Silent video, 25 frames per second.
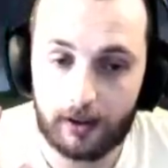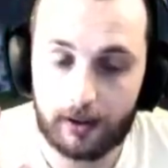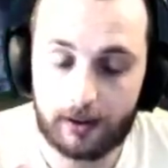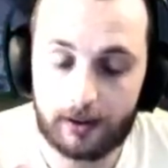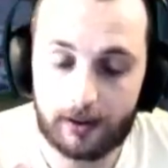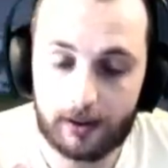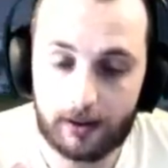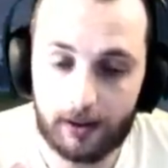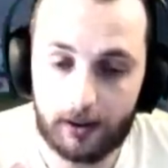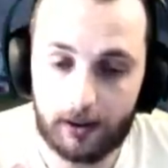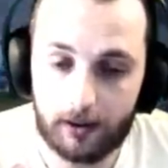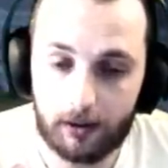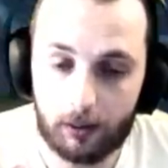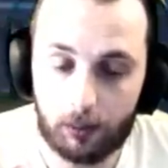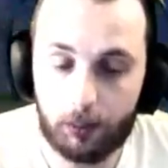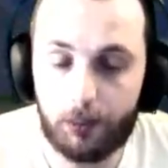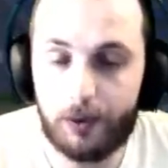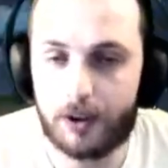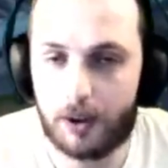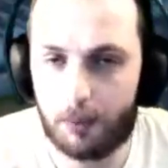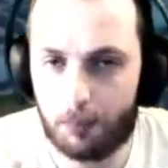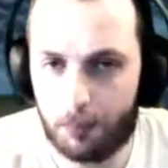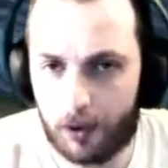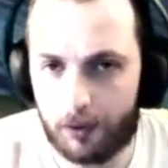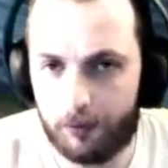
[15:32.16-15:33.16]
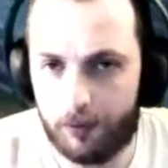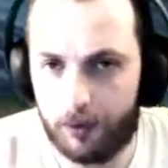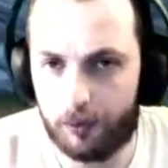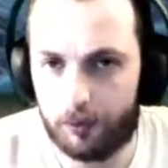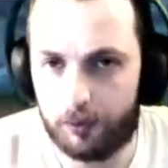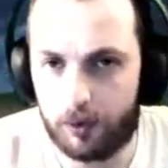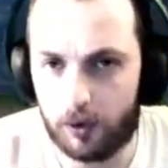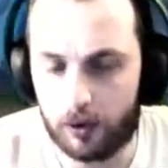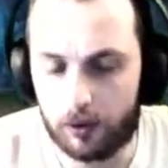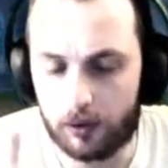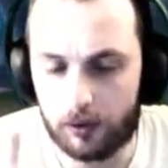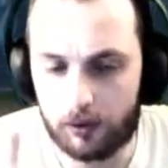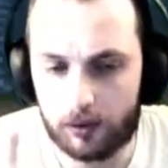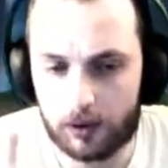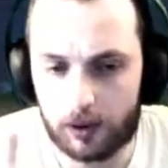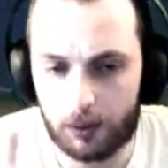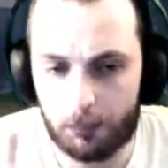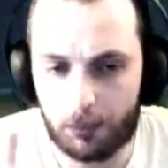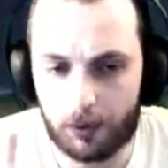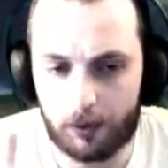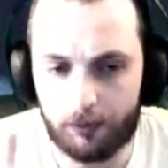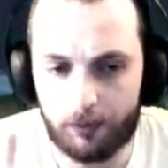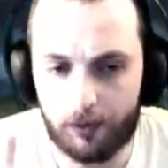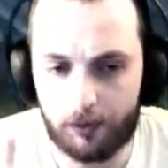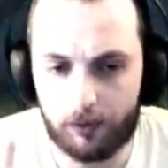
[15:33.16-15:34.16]
C'est... Oui, ça m'est arrivé une fois. Ça m'est
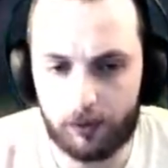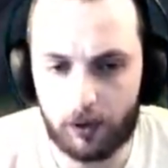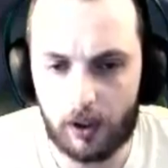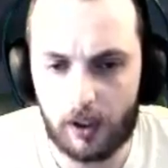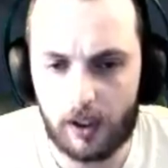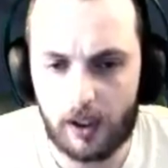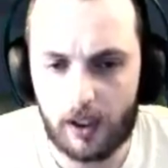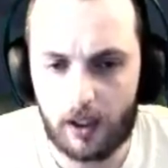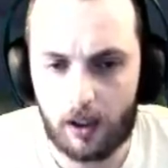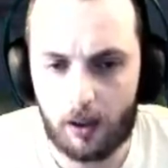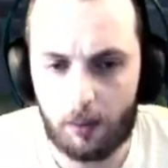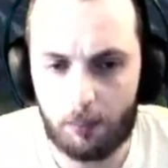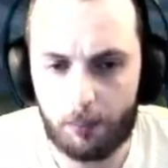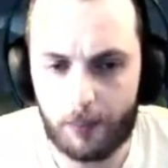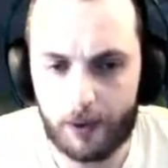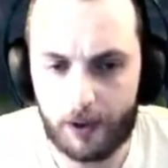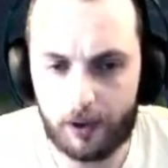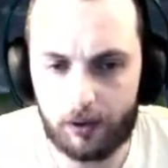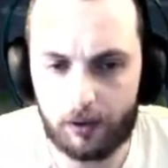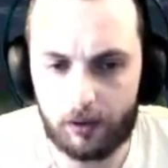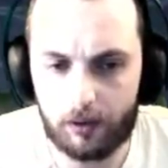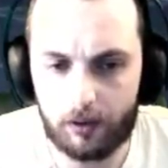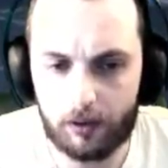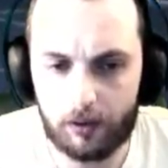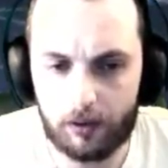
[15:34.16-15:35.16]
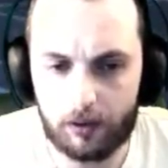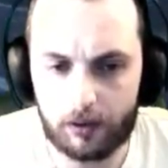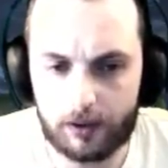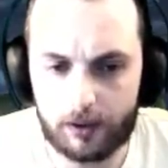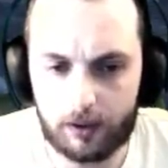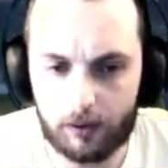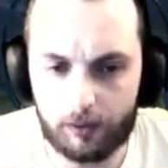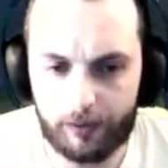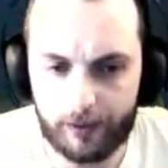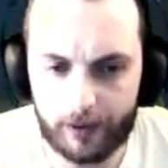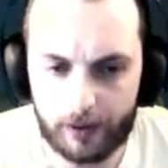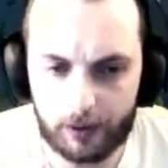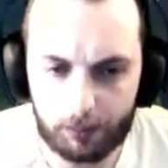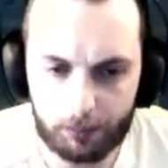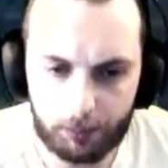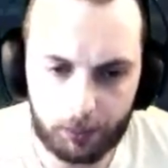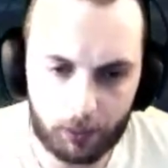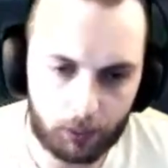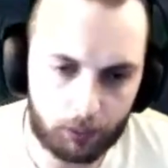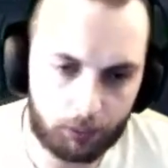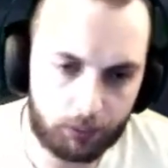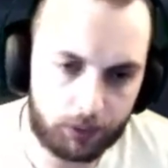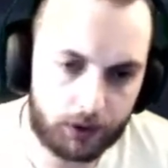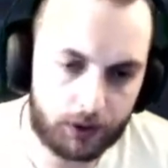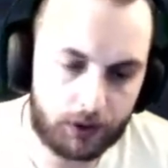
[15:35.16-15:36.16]
arrivé une fois. Mais c'est en fait, pendant
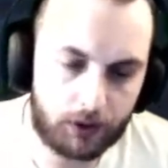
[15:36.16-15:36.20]
que